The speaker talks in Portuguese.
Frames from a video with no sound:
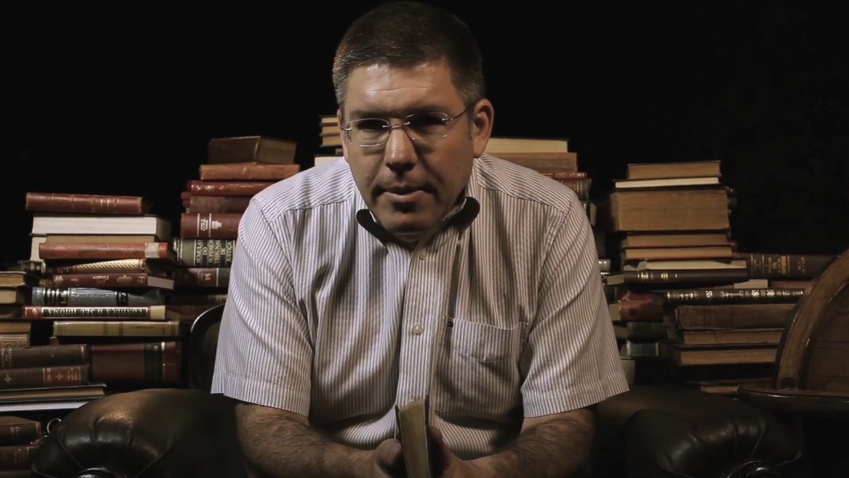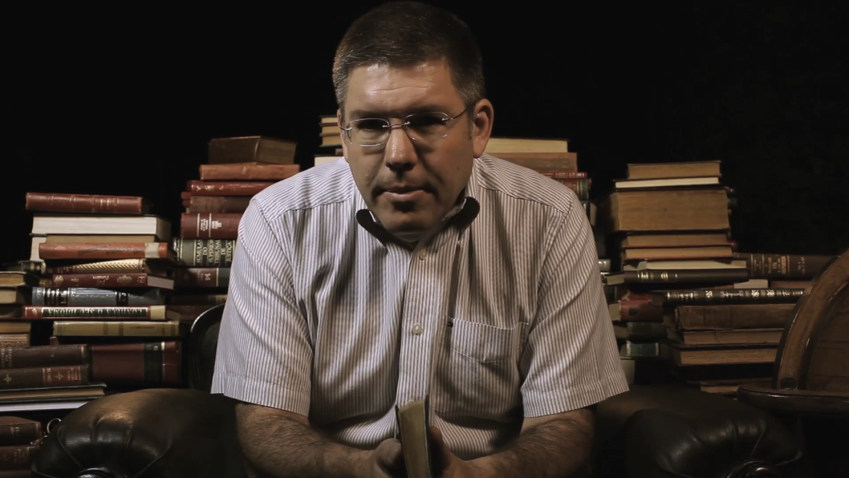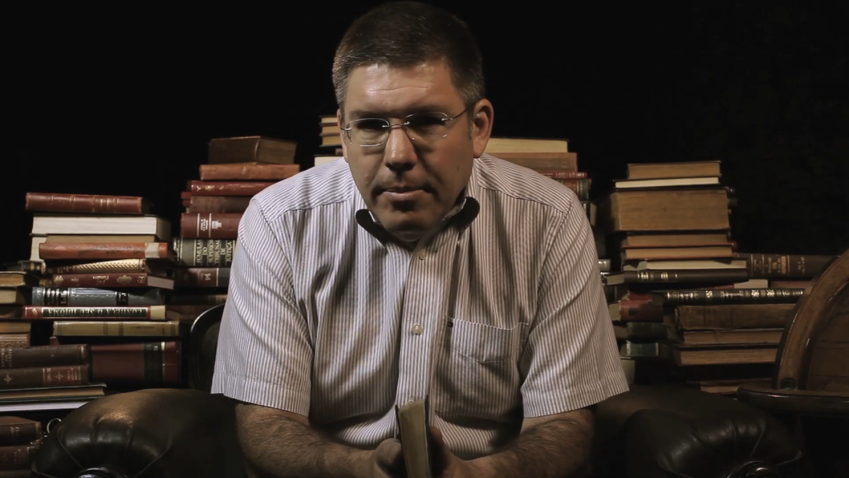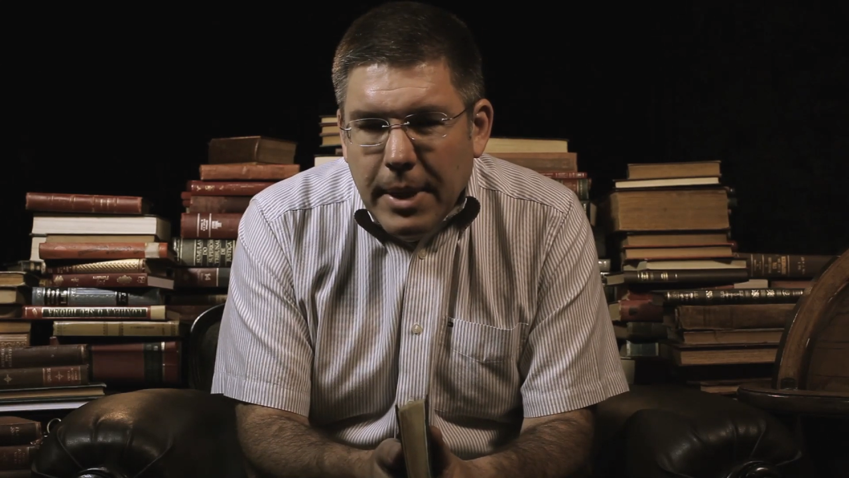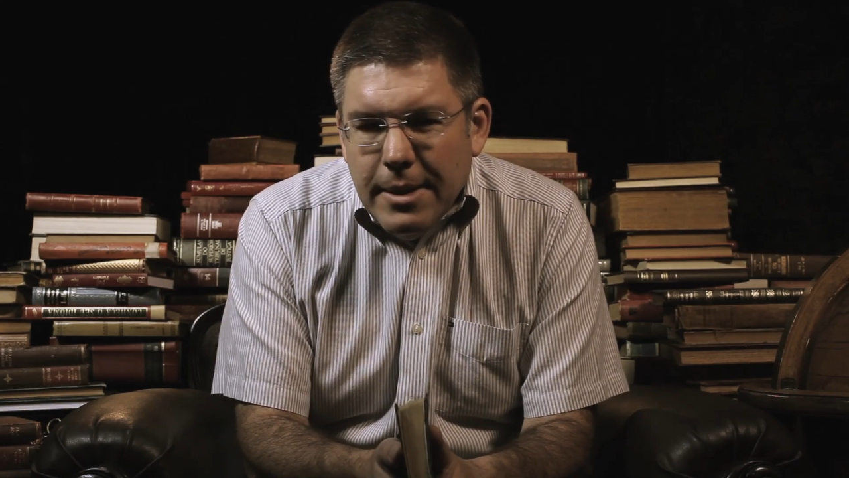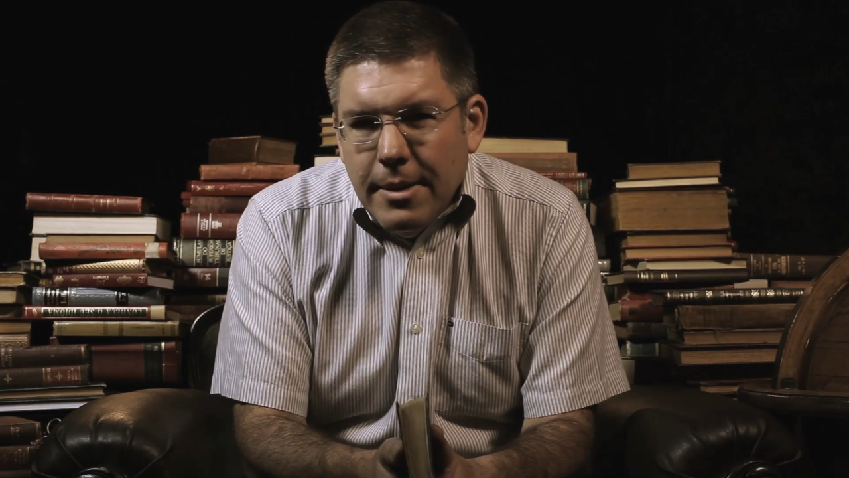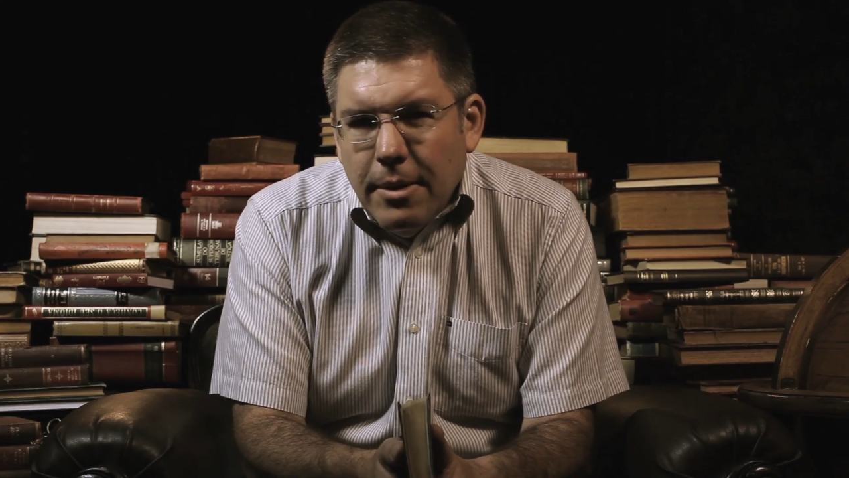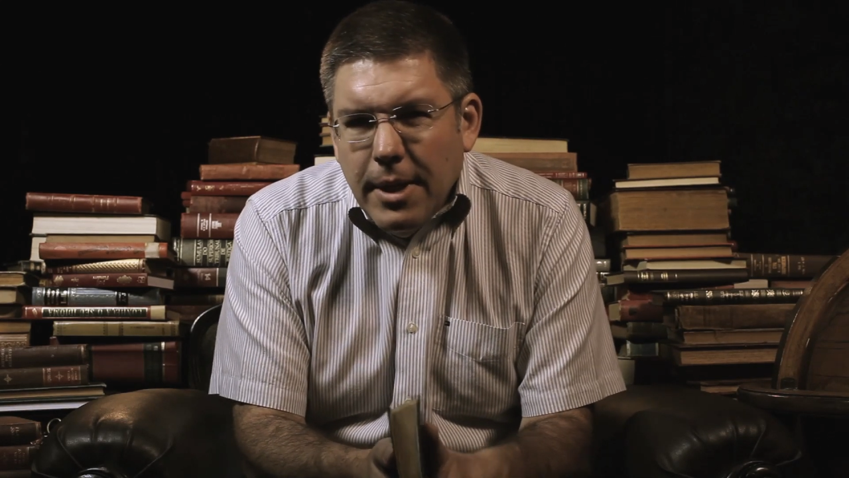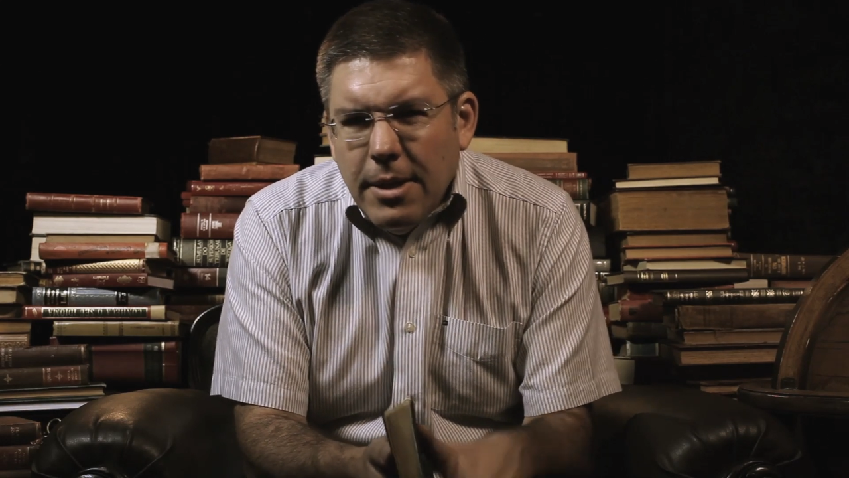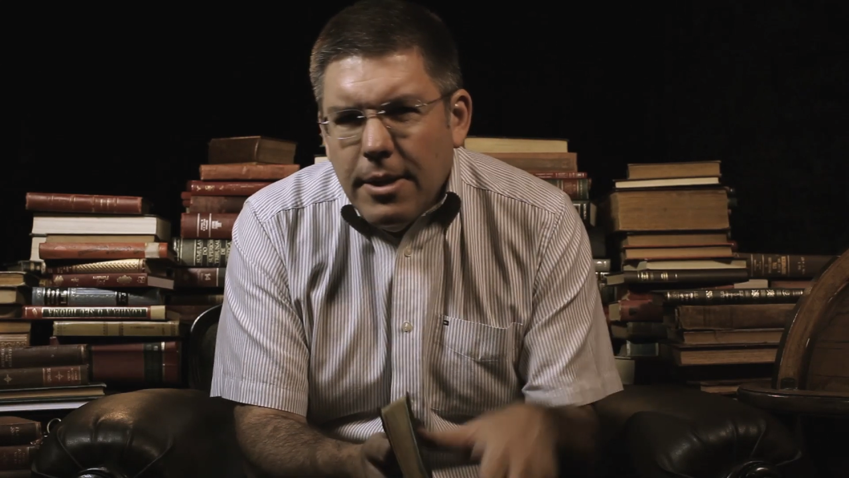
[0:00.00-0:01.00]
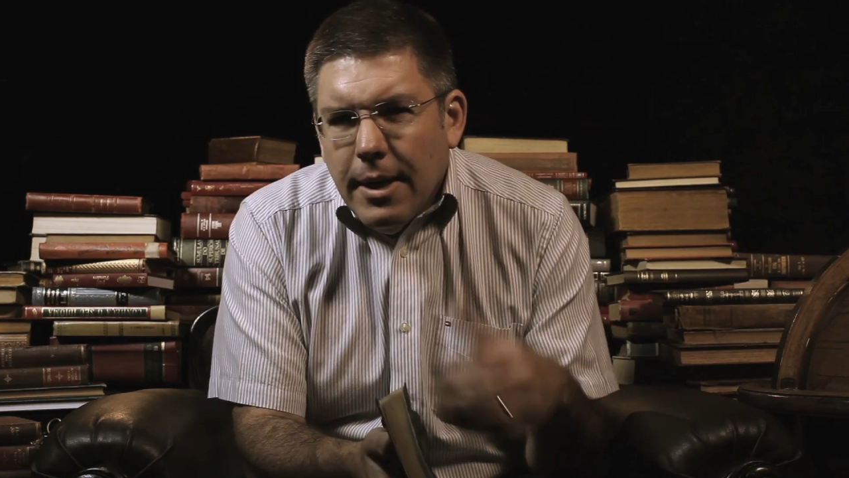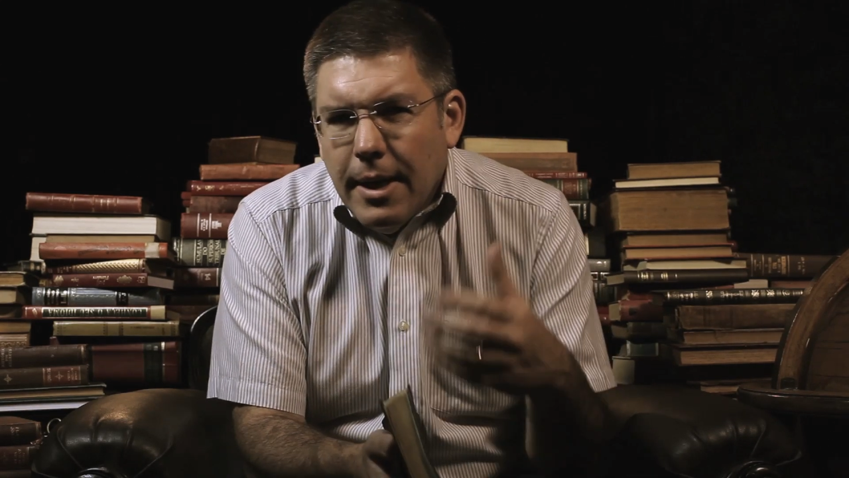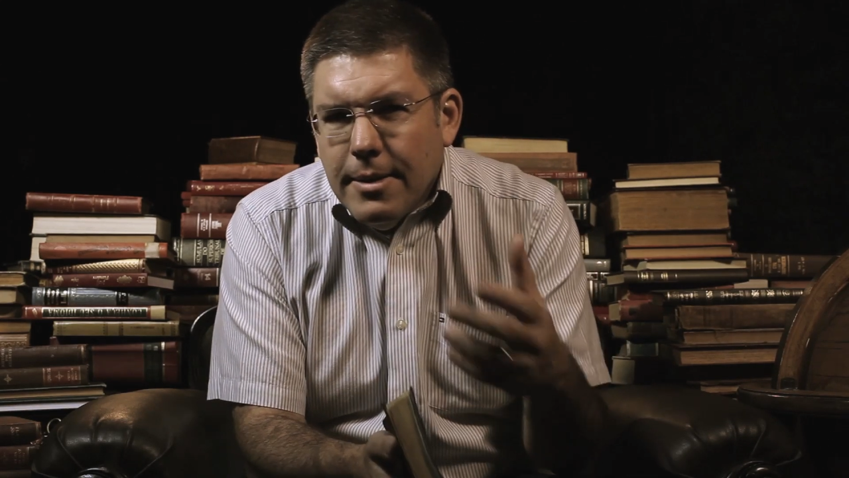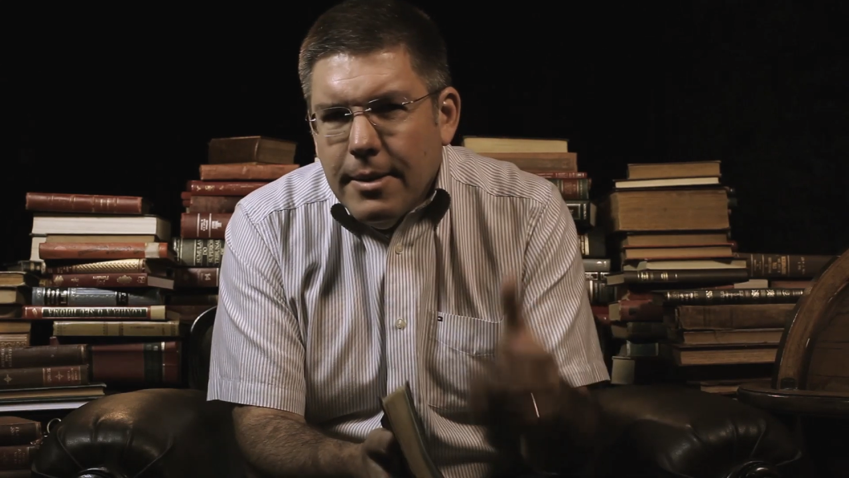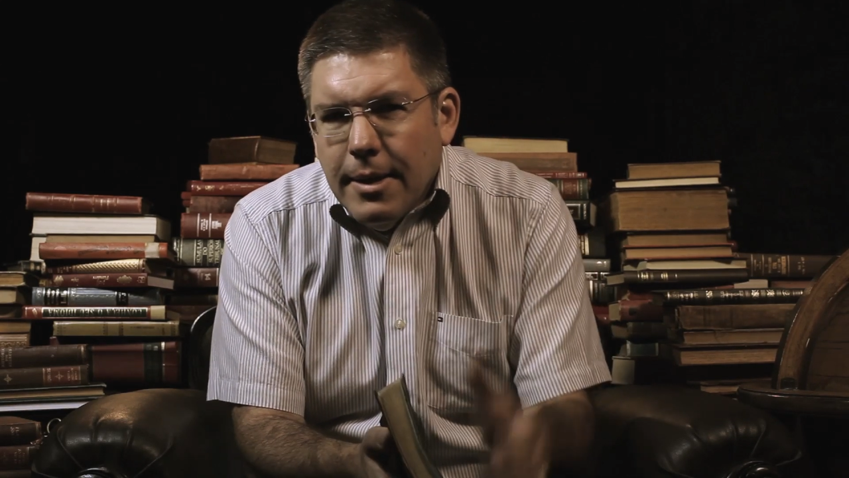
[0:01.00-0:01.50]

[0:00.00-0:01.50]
Mas se alguém chegasse